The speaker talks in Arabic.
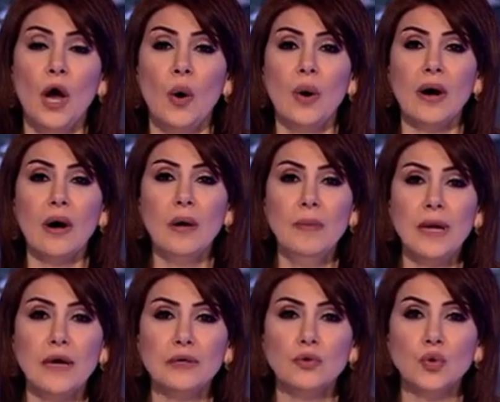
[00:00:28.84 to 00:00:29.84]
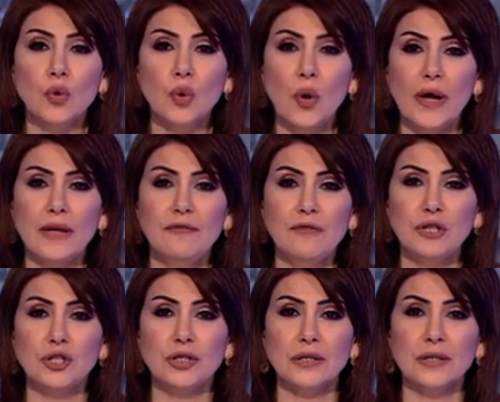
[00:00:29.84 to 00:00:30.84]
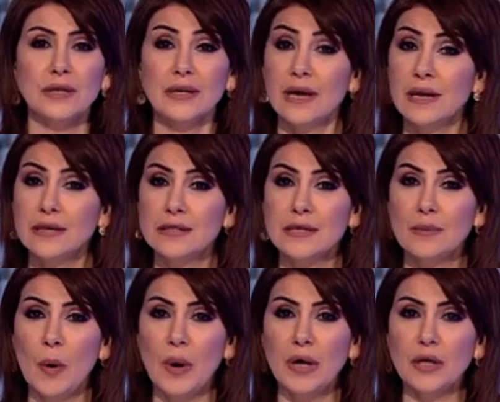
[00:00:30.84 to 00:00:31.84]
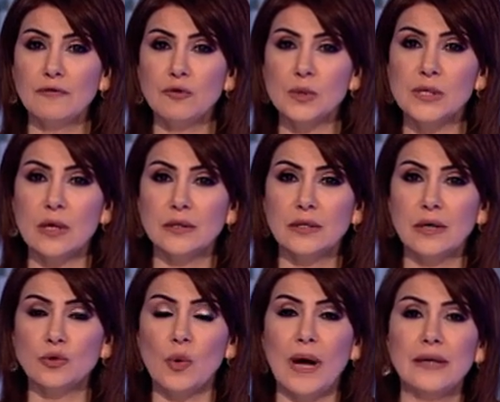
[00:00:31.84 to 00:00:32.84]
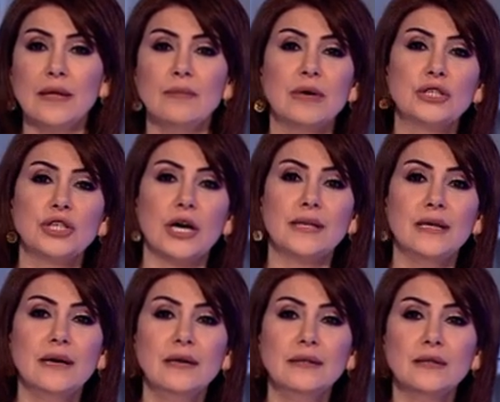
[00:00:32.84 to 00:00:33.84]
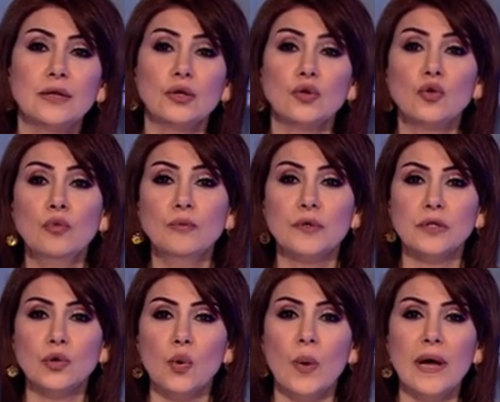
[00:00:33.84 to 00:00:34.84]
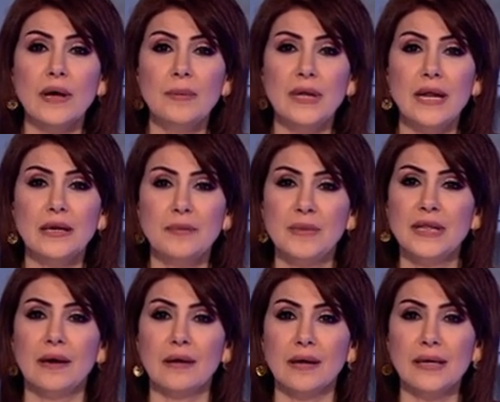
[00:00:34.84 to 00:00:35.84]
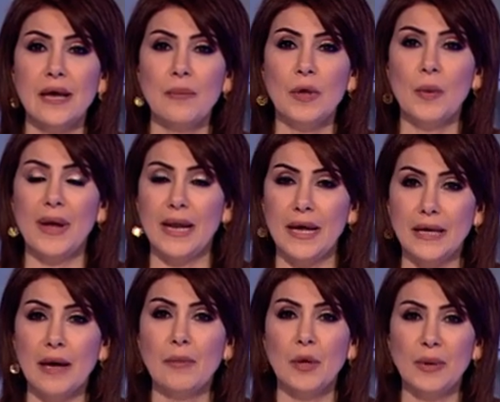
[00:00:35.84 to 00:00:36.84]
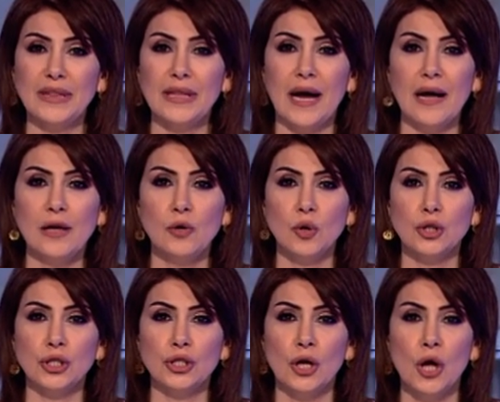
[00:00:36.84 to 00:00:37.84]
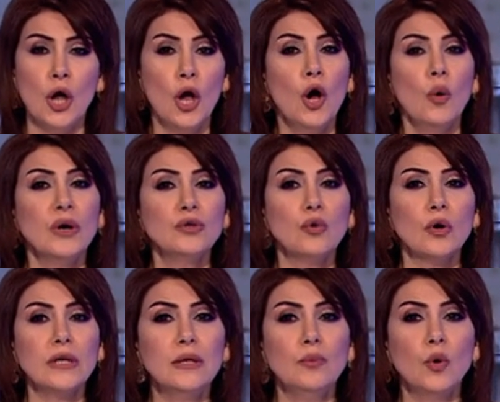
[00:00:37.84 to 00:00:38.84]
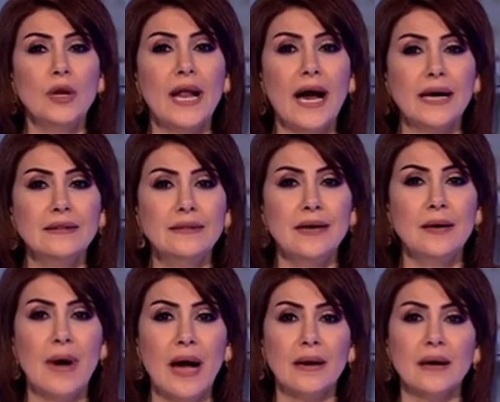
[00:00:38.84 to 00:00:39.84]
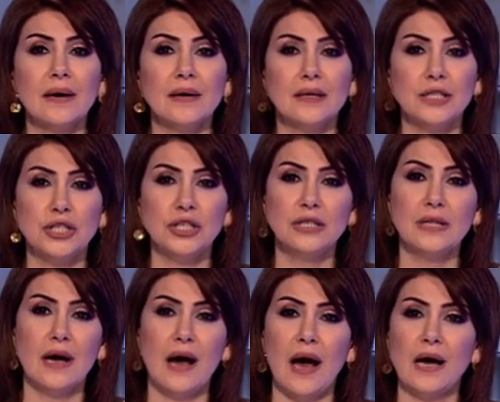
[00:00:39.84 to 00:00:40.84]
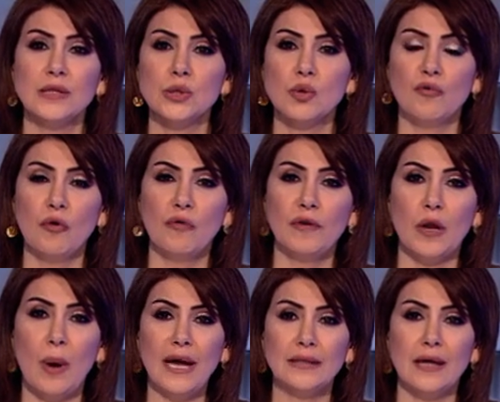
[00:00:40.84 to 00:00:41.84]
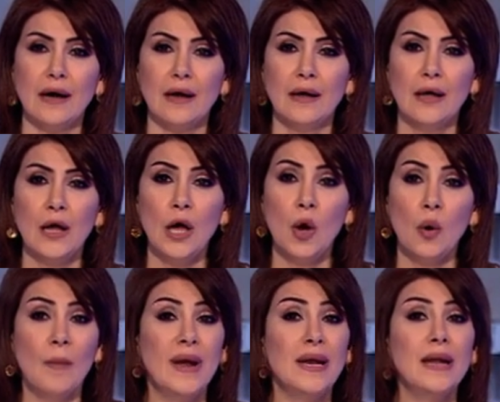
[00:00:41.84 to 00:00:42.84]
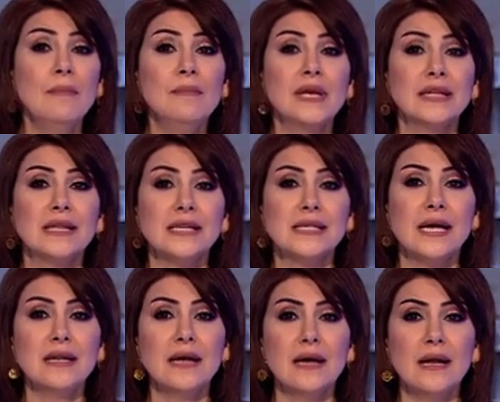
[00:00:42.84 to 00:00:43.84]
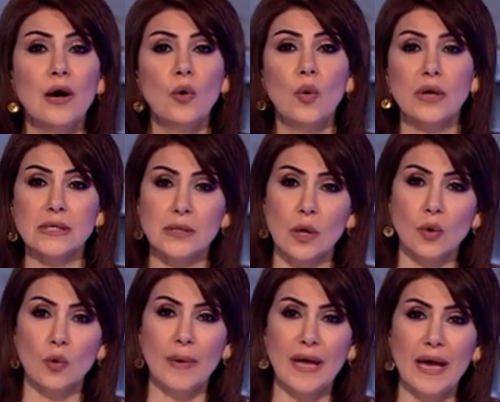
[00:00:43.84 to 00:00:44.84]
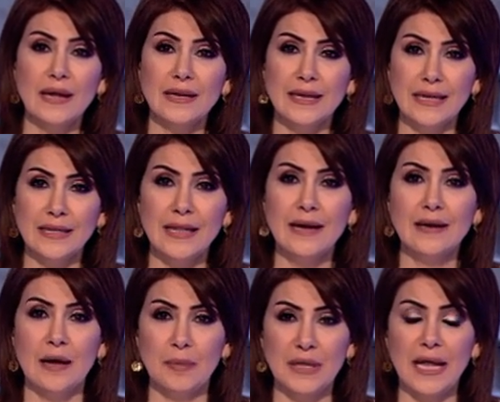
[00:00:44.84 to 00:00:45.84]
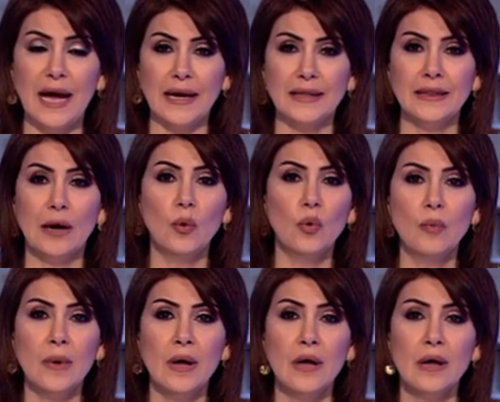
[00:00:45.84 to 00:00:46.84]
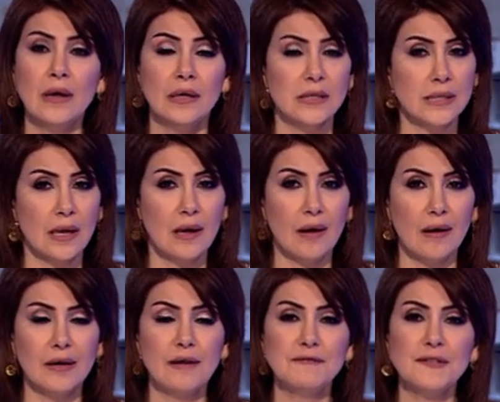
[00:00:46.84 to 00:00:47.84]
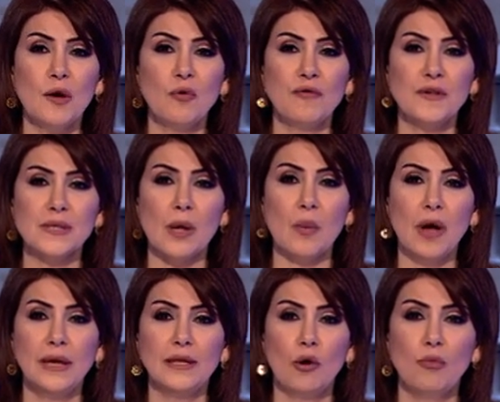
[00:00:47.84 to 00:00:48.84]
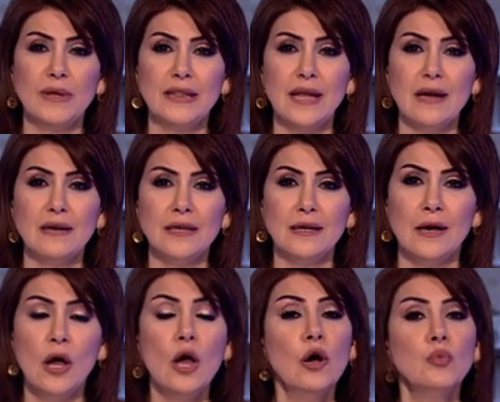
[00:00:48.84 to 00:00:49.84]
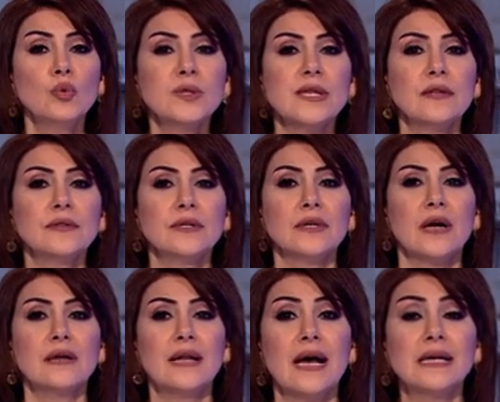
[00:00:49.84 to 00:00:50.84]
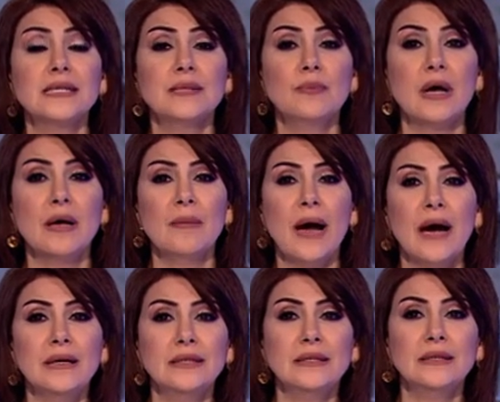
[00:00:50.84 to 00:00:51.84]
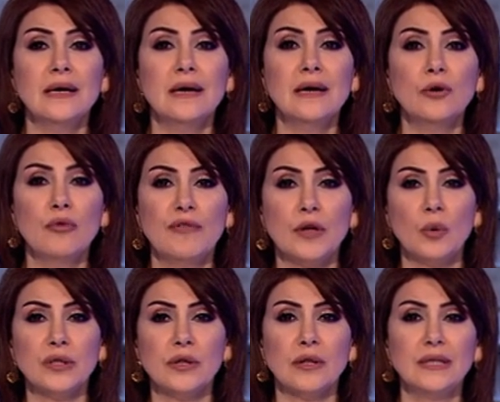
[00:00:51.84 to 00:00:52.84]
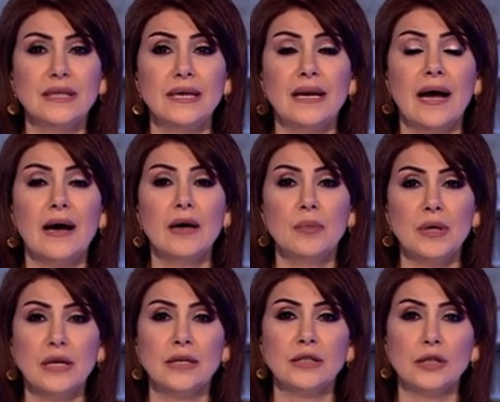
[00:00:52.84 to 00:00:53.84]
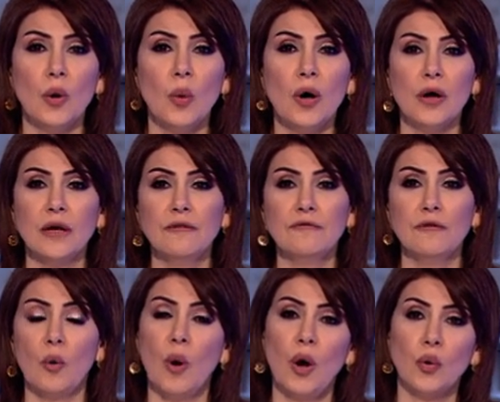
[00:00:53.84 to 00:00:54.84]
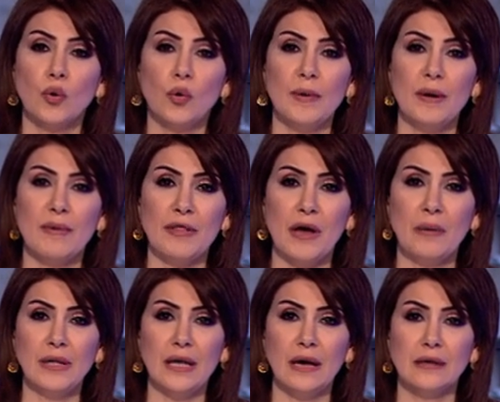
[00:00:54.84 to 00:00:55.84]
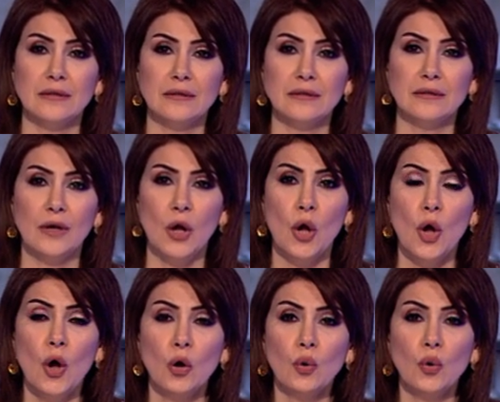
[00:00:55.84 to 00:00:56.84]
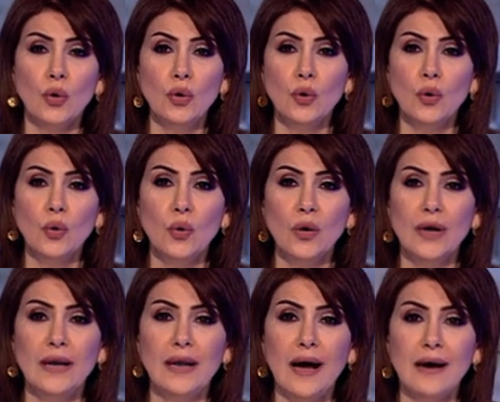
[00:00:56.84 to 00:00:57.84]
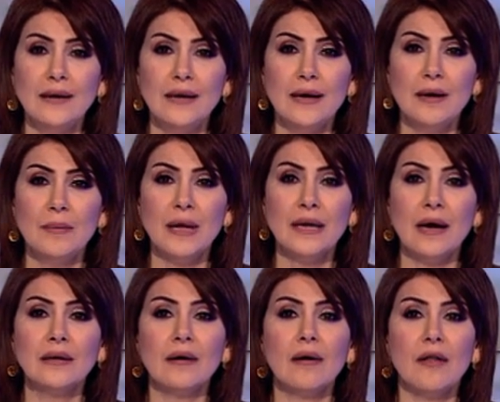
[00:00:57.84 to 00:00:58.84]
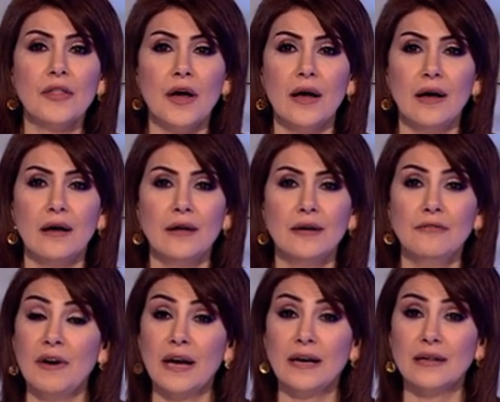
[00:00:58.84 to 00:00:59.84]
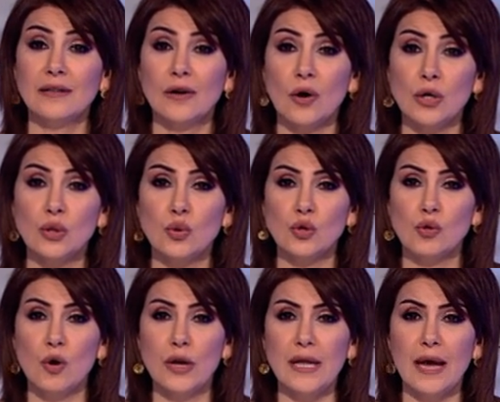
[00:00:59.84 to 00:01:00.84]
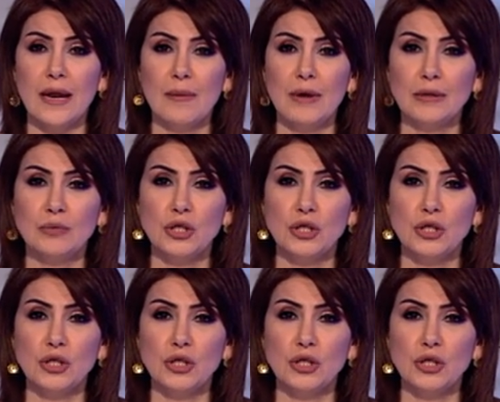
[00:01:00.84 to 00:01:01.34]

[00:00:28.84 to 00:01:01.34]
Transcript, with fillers: وقبل طلوع الفجر كانت المواقف الصادرة عن المرجعيات تمطر وابلا من القيم والحكم والتعايش وتقيم الحد مع الخارجين عن صفوف الوحده ومن لم يتسنى له إصدار بيان الإدانة بداعي النوم استلحق نفسه في صباح اليوم التالي مسطرا أسمى معاني التآلف الوطني العابر للطوائف وحروب المذهبيات كله لعن من أيقظها فأكد رئيس الجمهورية العماد